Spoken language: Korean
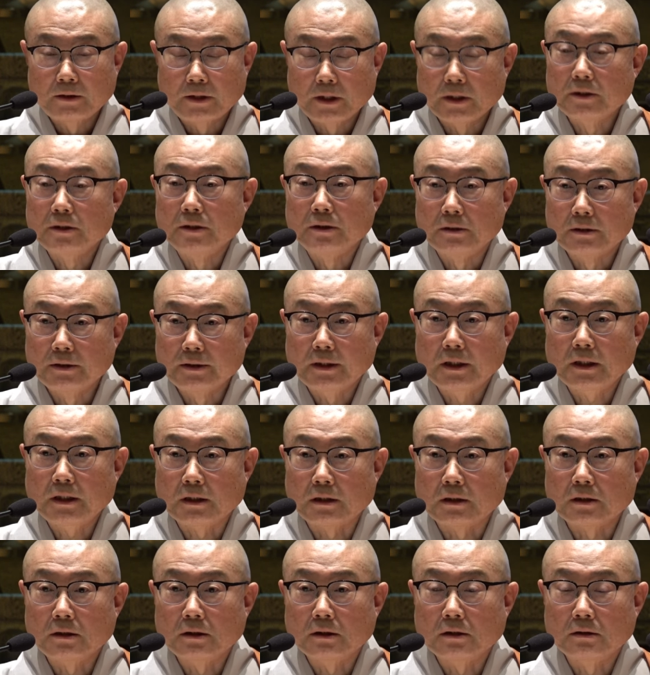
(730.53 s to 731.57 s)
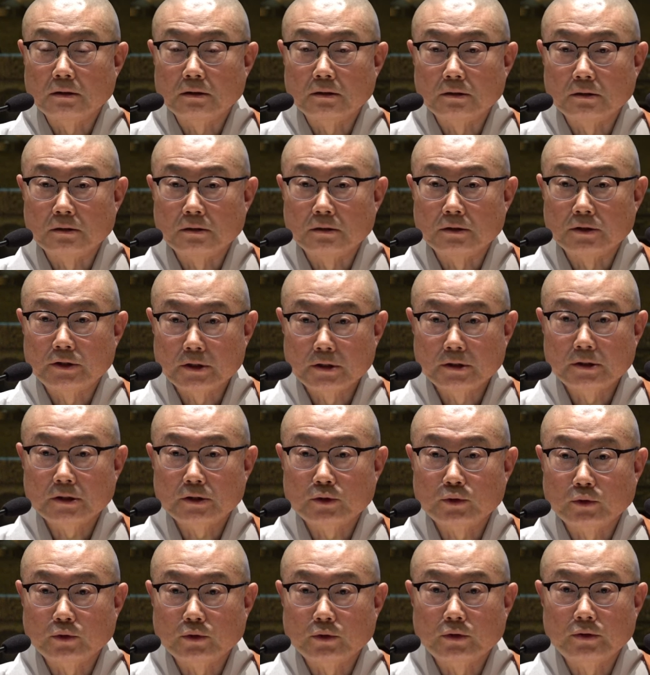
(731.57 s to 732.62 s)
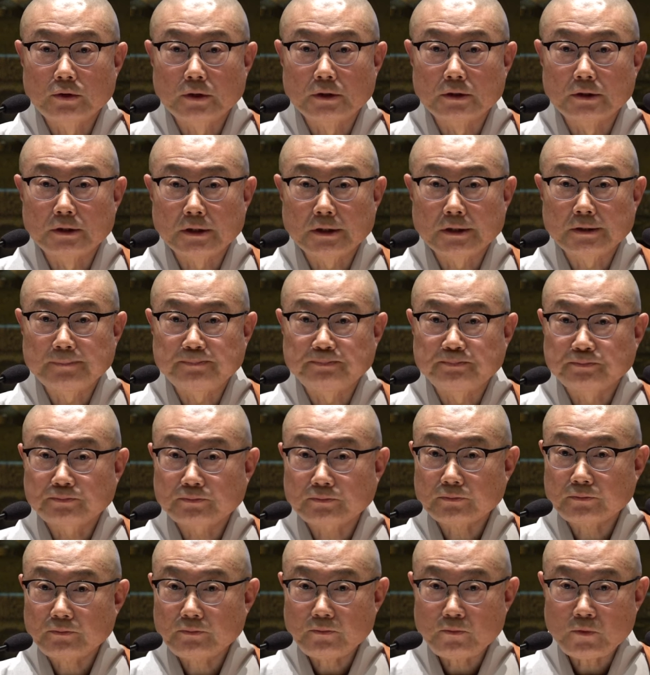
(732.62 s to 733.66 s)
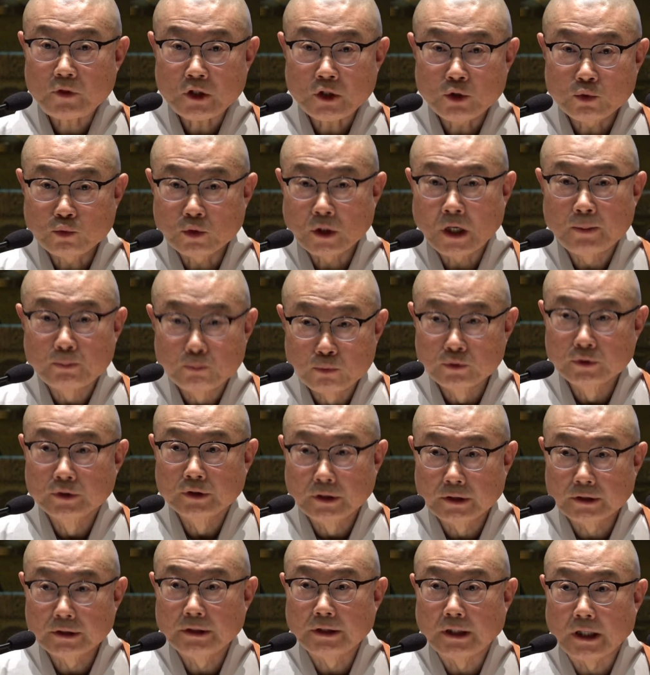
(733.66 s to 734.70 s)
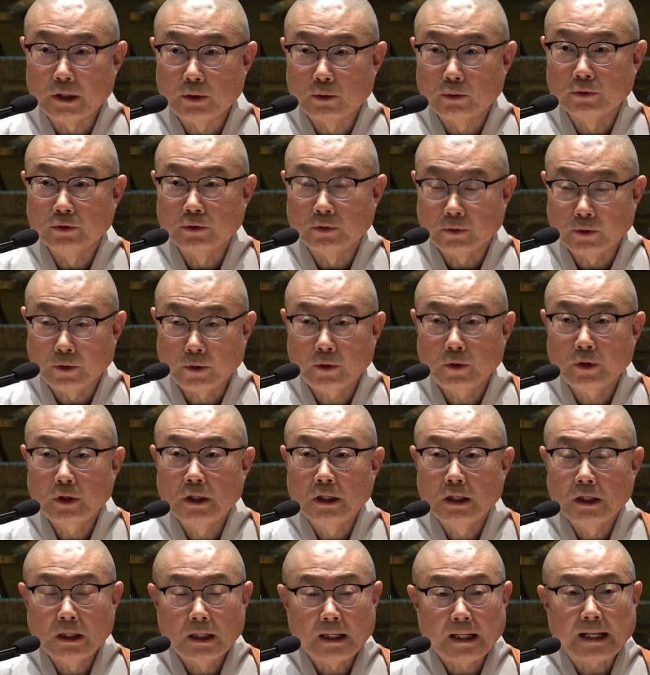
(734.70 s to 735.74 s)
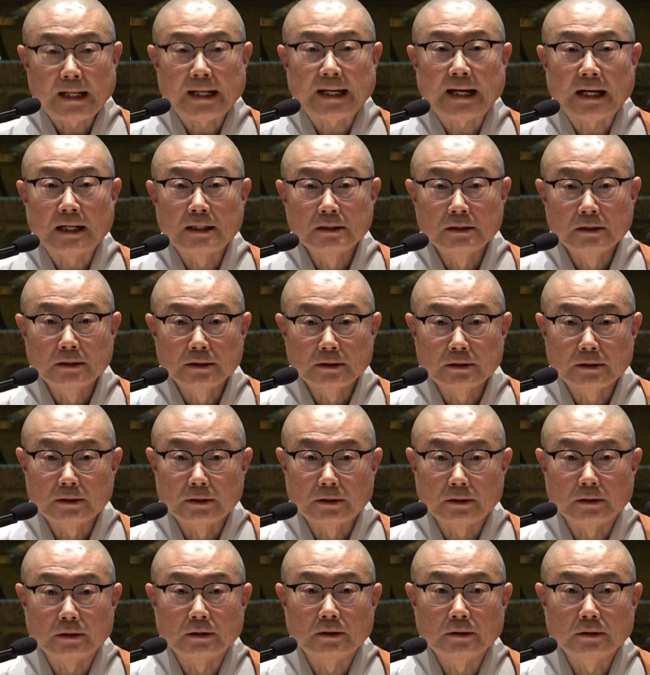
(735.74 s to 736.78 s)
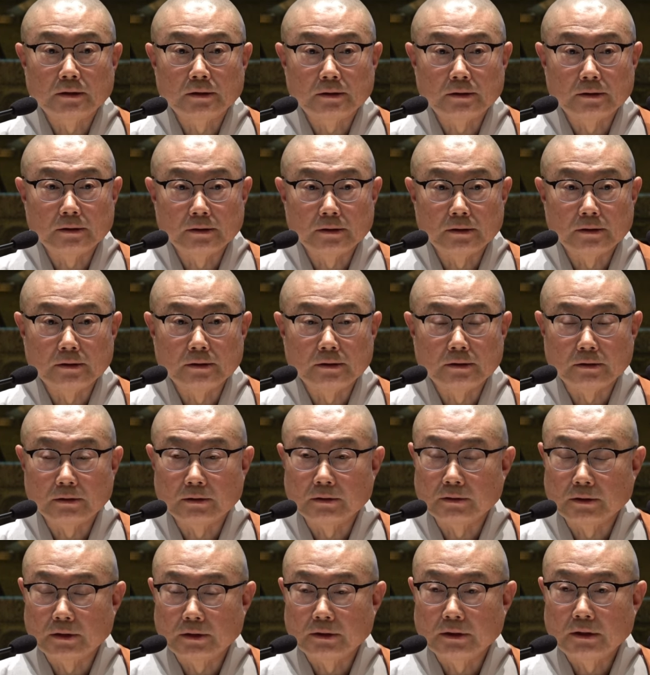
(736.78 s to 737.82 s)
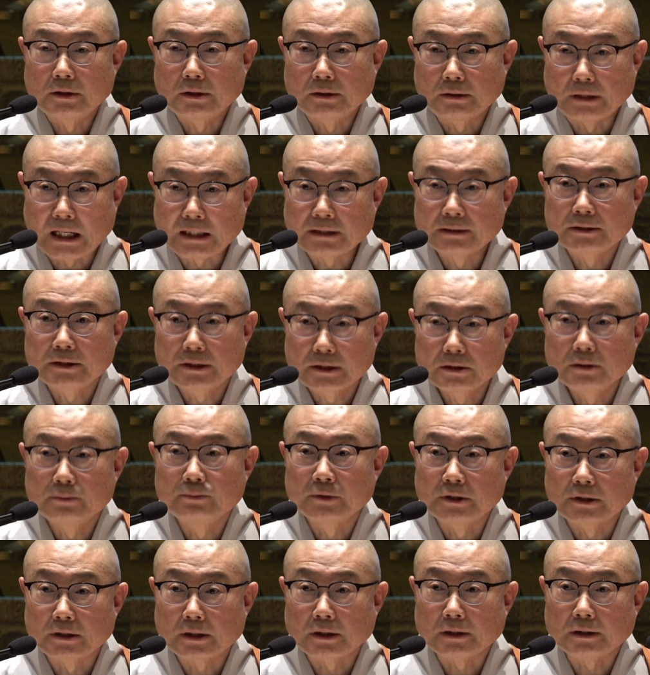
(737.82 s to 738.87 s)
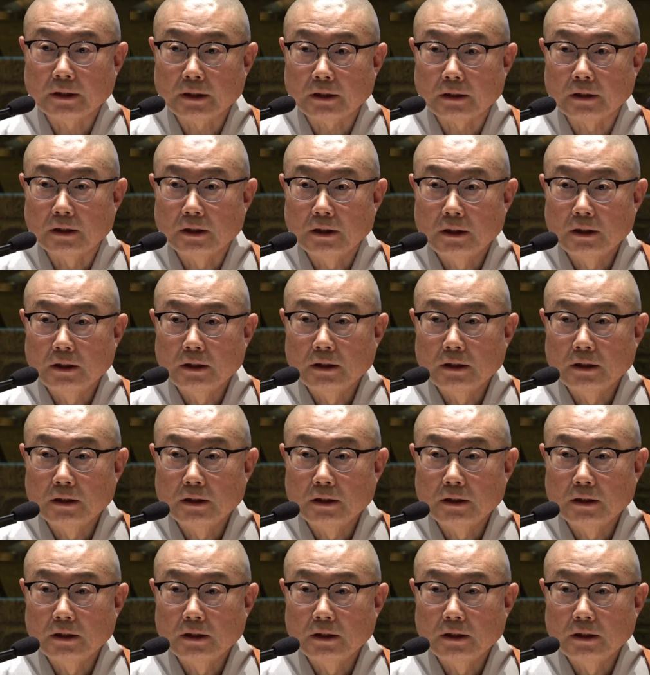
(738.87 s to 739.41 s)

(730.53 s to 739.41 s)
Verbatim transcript: 되어 있는데, 그 실제적으로는 이제 우란분경의 내용도 한글을 그 난 스님들에게